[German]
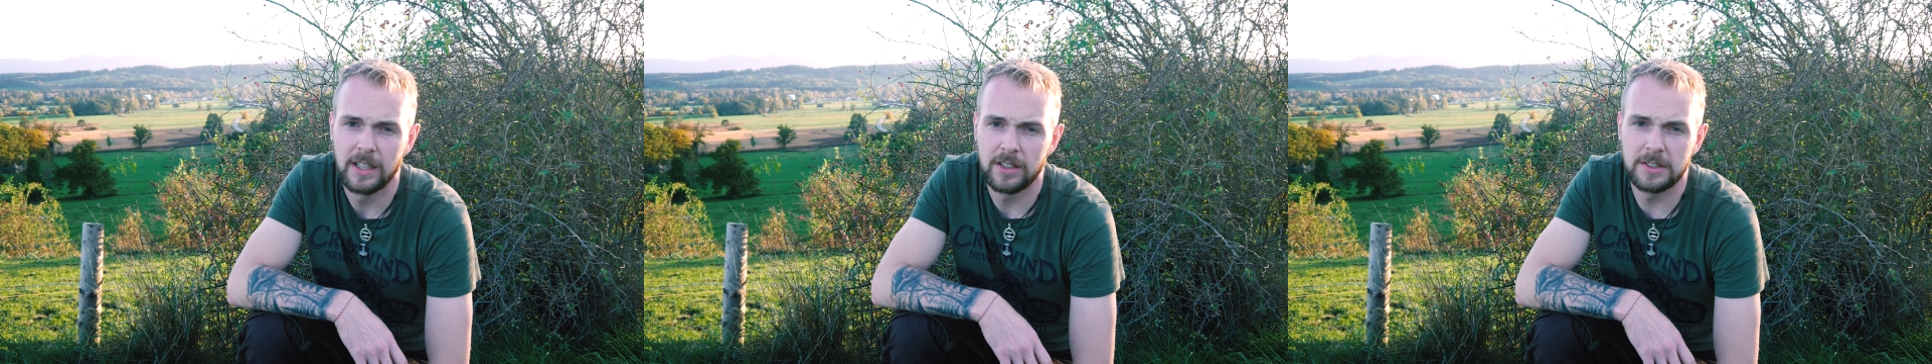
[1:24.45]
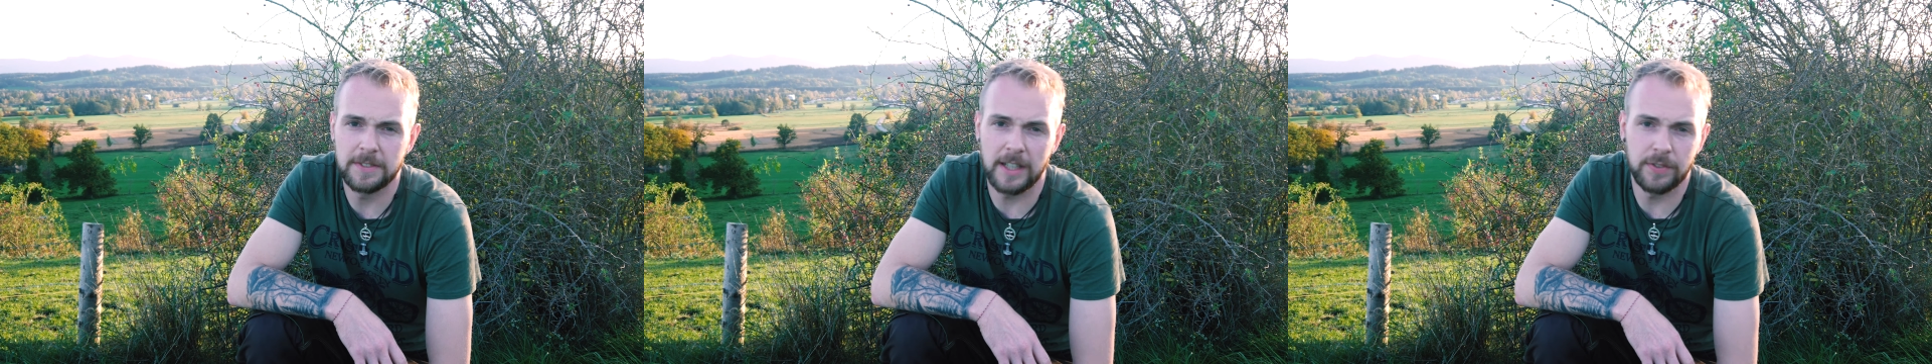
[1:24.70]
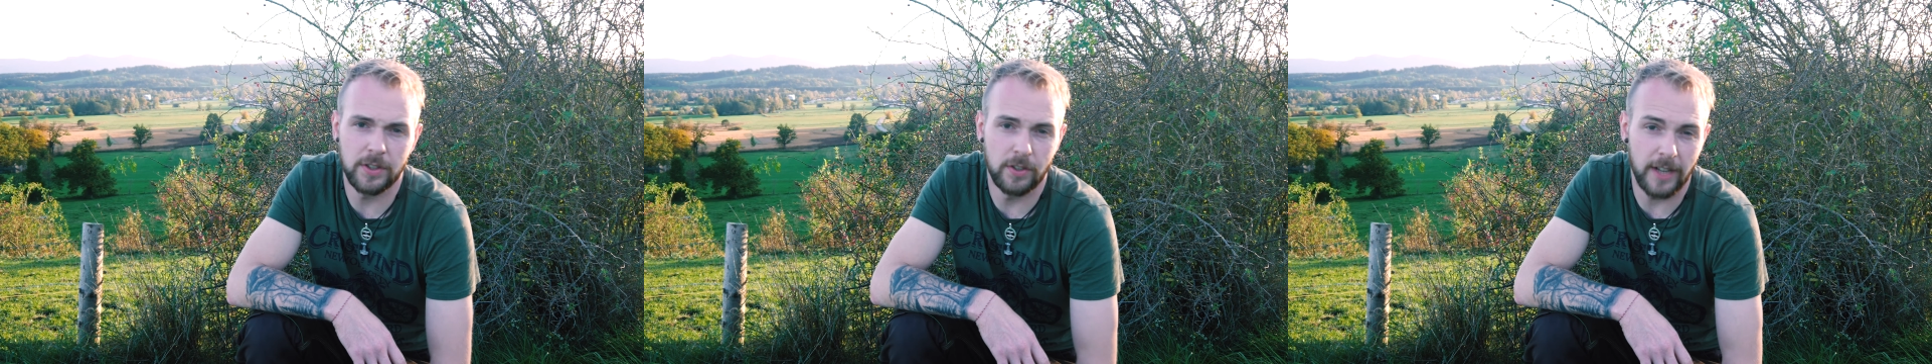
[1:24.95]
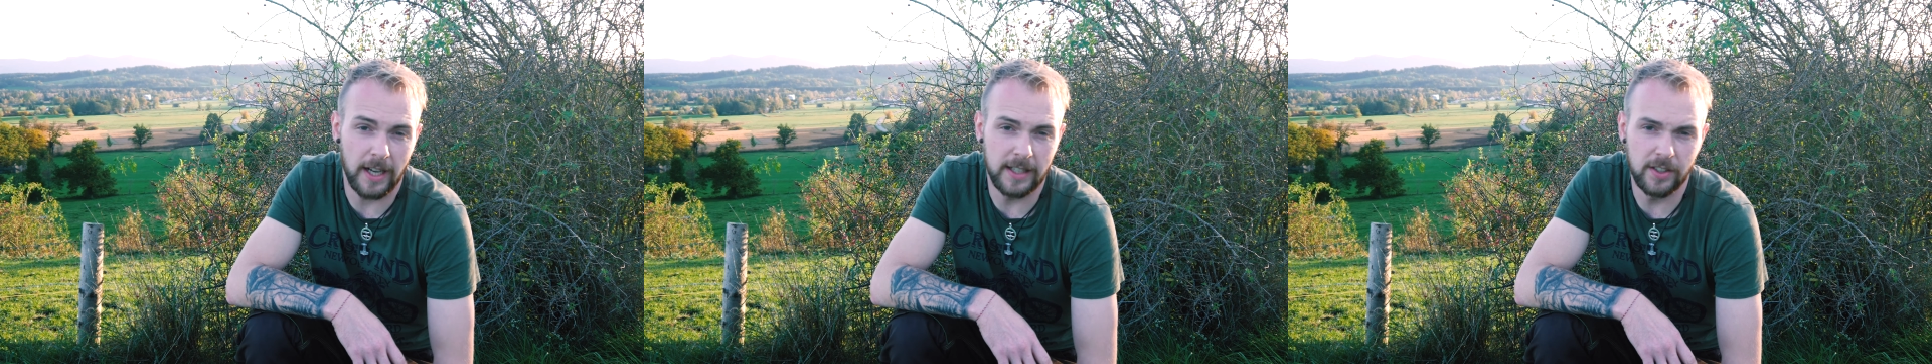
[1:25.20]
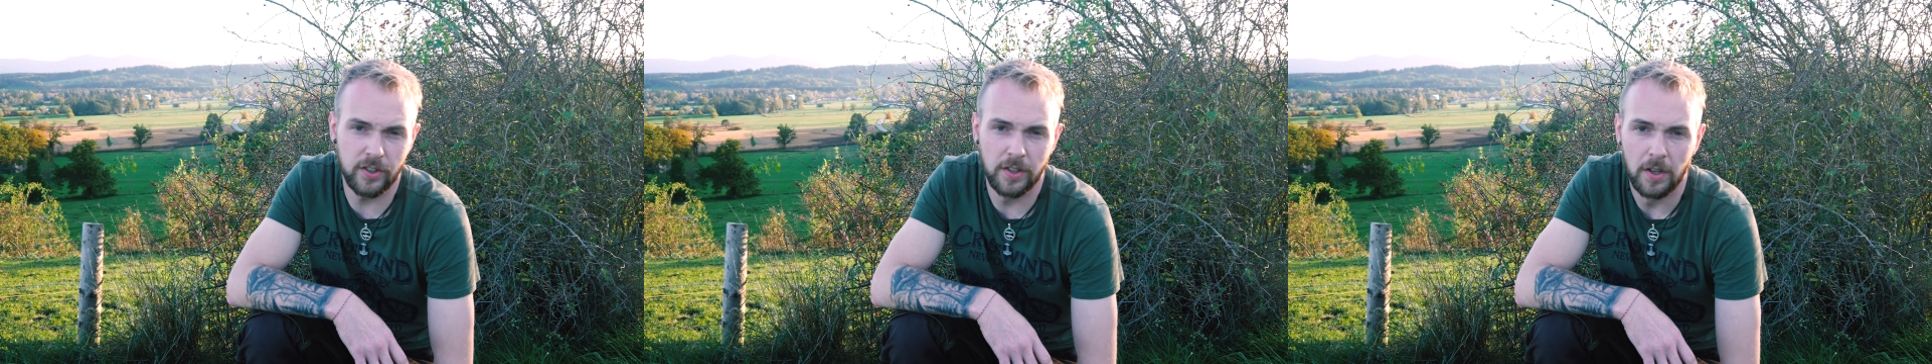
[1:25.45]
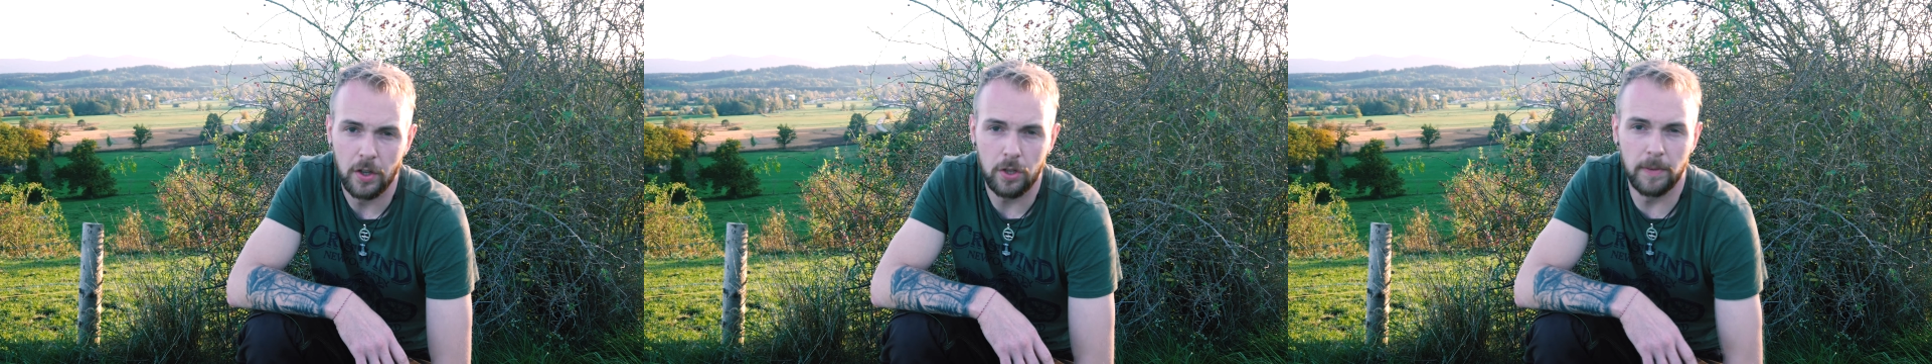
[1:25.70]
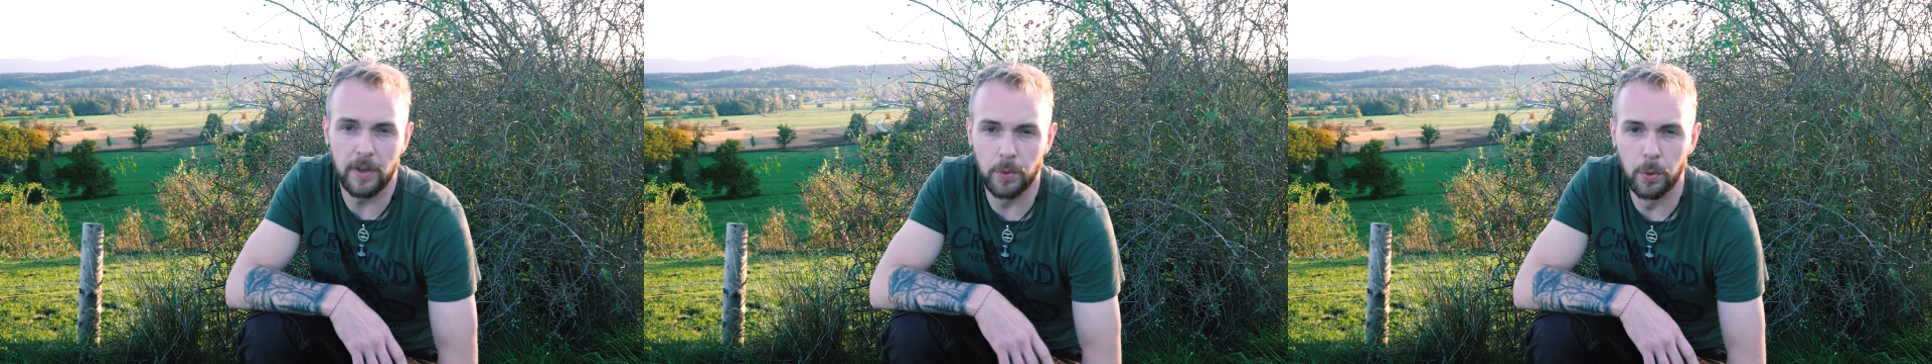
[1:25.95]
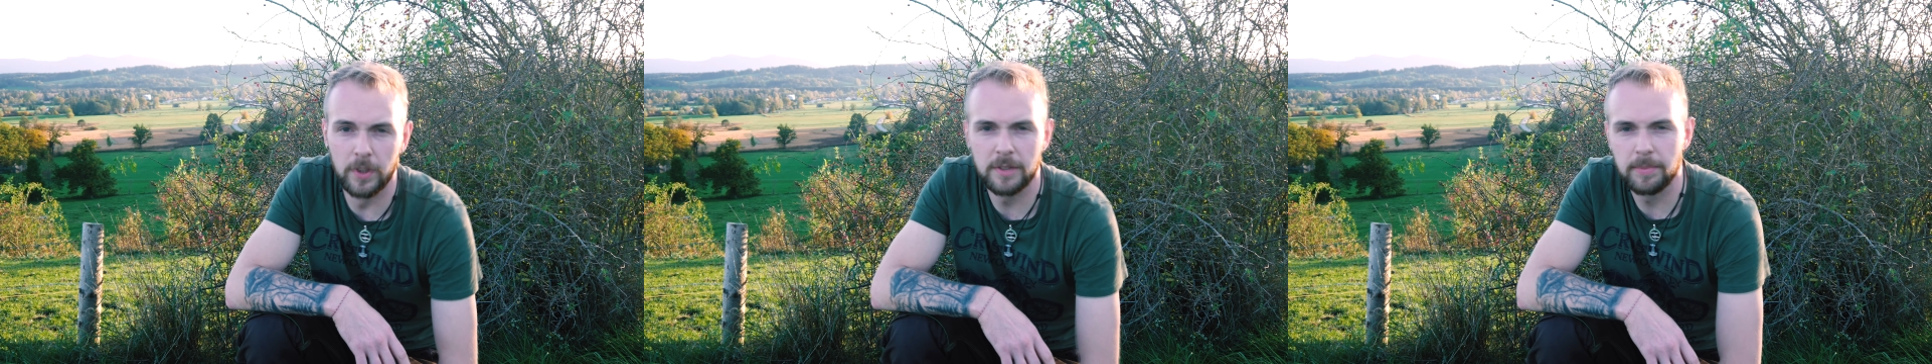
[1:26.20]
und zwar von orange über
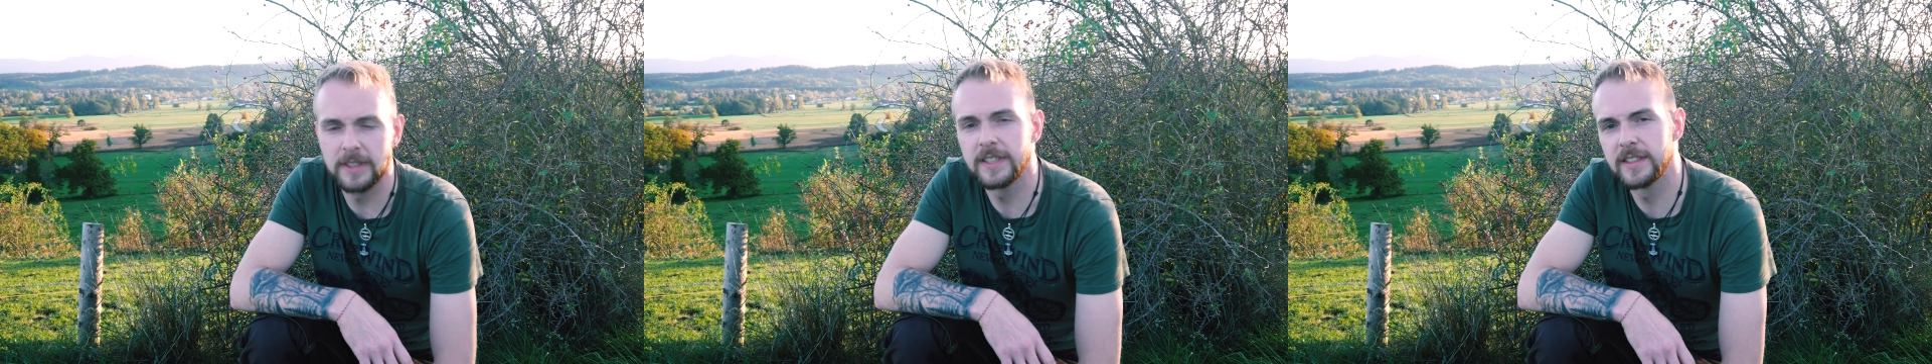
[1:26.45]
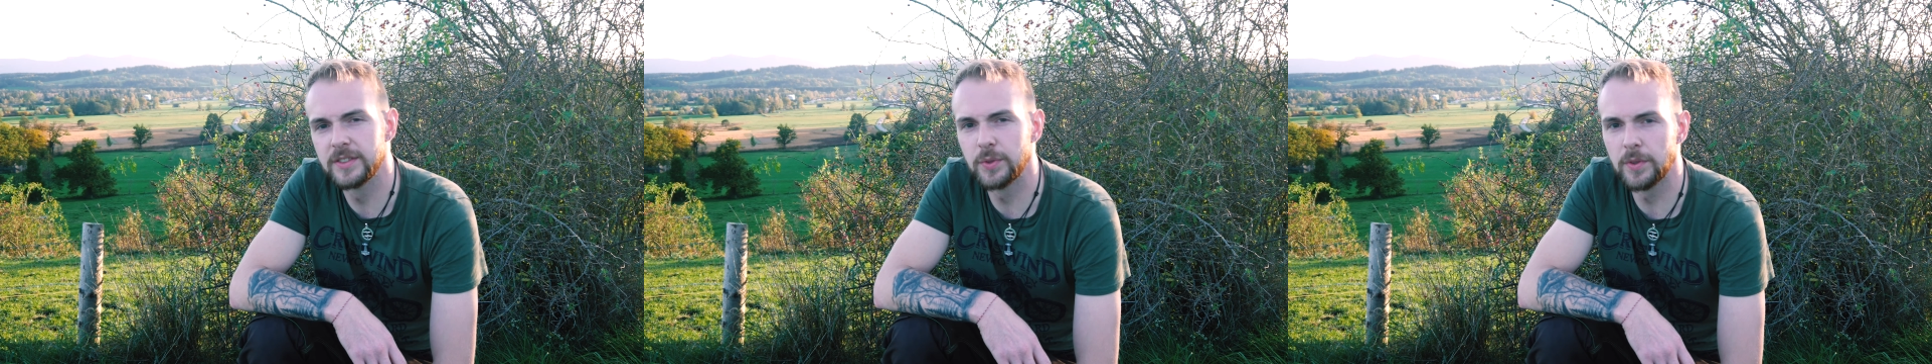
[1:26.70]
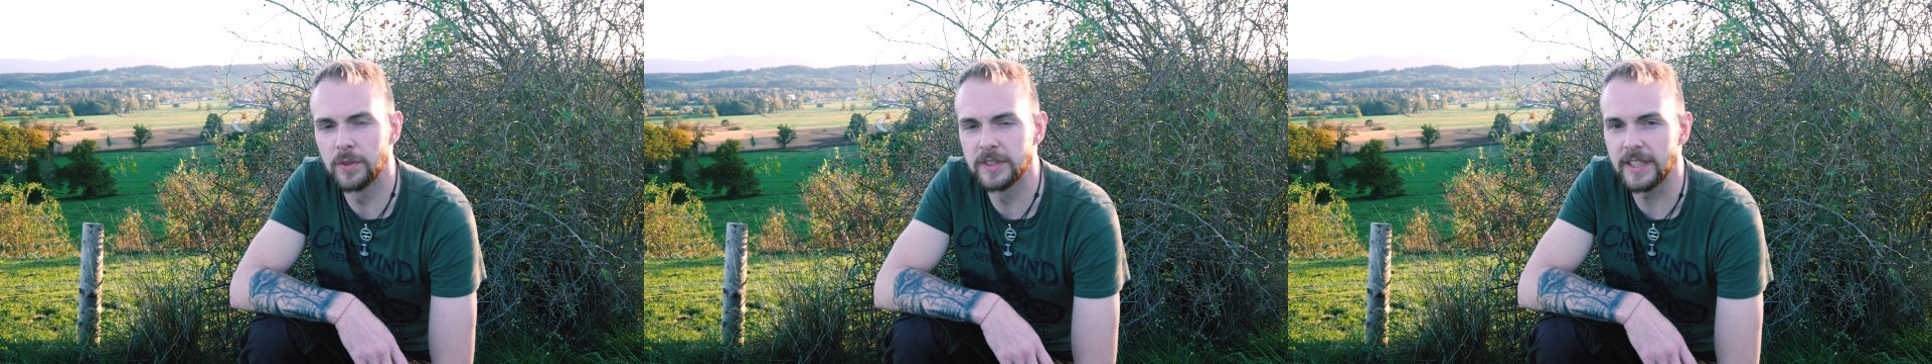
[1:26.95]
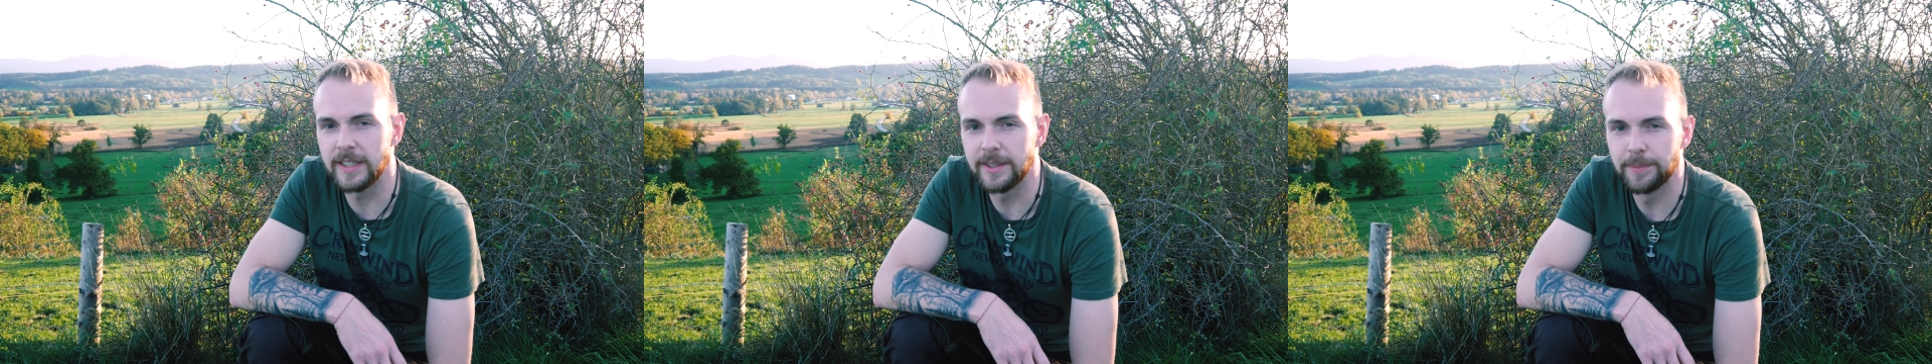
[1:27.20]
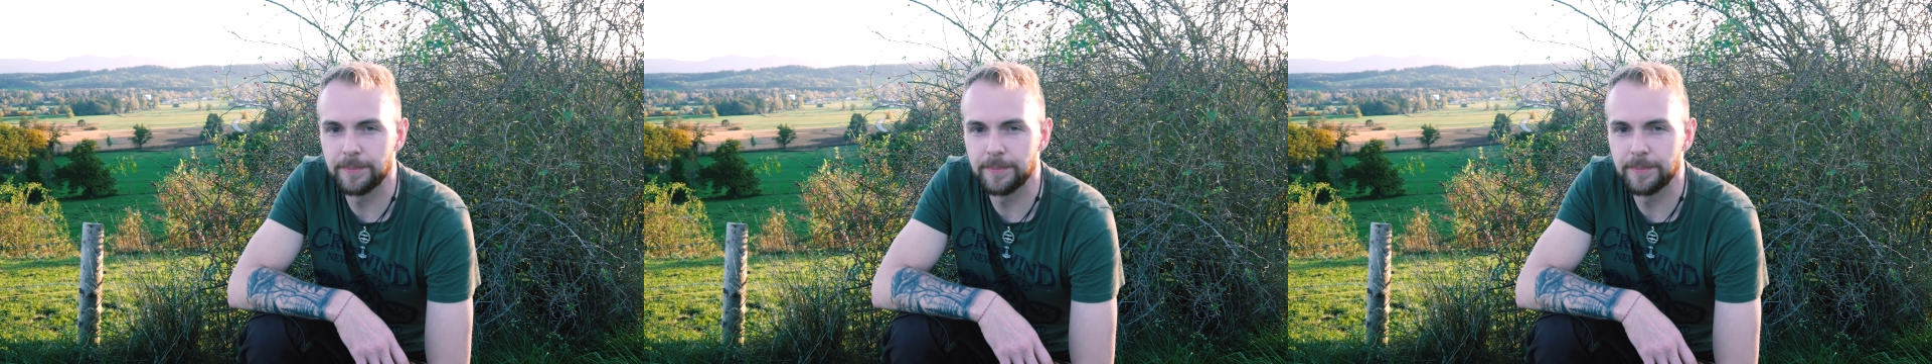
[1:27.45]
rot bis hin zu rosa.